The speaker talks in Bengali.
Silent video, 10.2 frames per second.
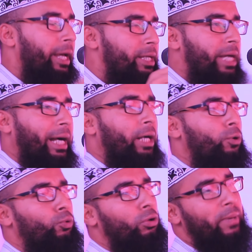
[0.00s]
এই
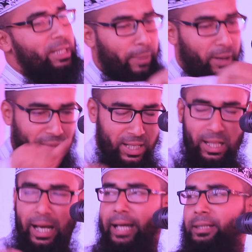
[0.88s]
জায়গাটুকুর মাঝে আবার ফেস
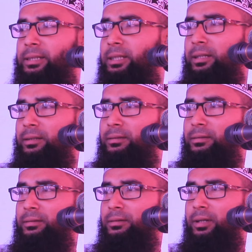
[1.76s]
লাগাই দিছে
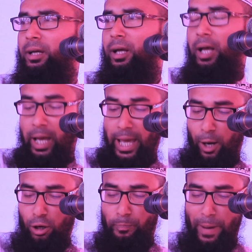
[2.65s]

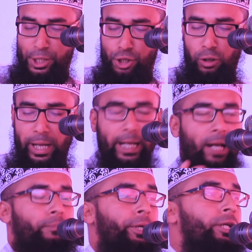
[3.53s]
এখন পাঁচশো
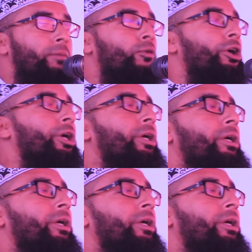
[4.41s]
টাকার বিনিময়ে